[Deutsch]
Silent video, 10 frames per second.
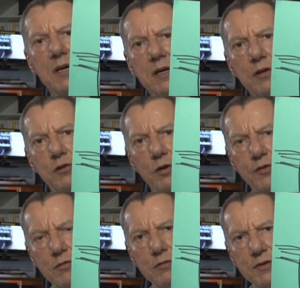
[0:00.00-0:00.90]
den
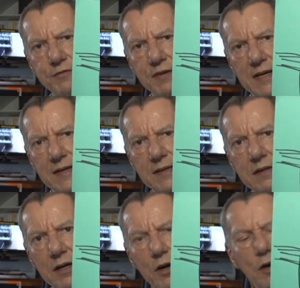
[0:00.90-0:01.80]

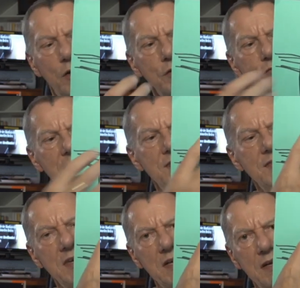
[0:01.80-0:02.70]
Torsionsfedern und wenn sie
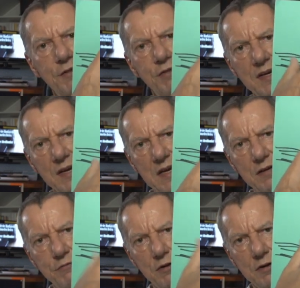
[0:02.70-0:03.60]
sich jetzt
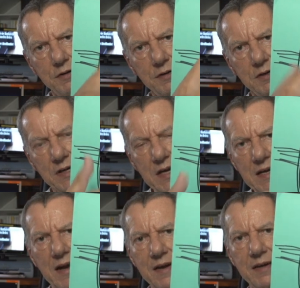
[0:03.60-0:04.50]
verdrehen wollen
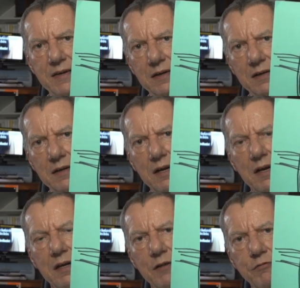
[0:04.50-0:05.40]
gegeneinander,
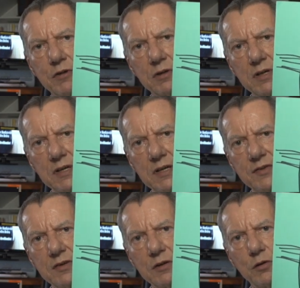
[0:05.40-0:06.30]
dann wirken
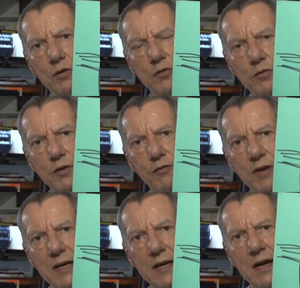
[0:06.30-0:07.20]
diese
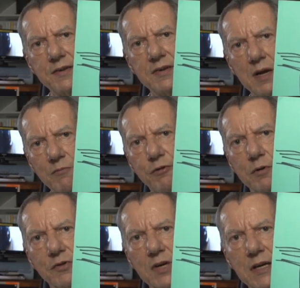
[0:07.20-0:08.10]
Torsionsfedern als
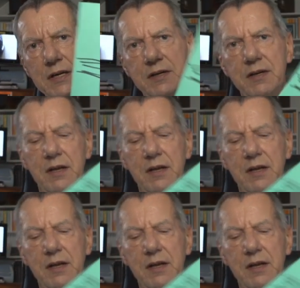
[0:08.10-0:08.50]
Dämpfungsglied.